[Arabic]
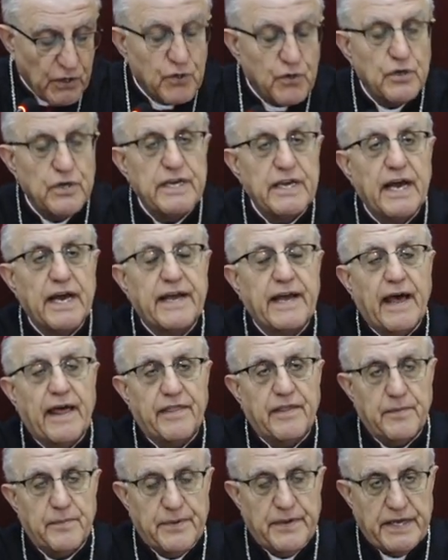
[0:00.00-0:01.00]
كنا
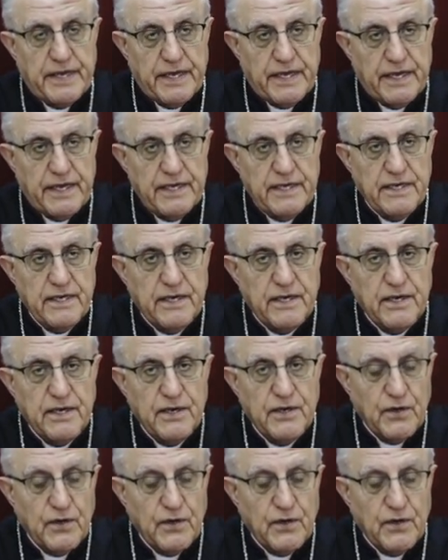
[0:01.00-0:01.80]
كاذبين